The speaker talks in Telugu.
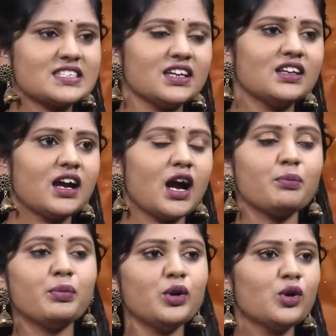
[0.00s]
సార్
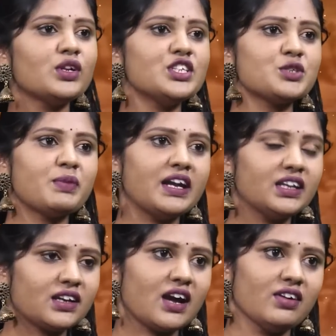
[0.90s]
అప్పుల్లో నుంచి
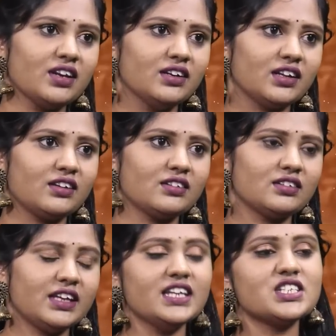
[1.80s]
బయటికి రావాలంటే
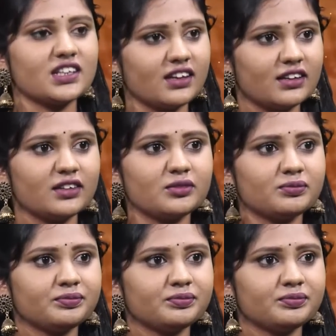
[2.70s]
ఏం చేయాలి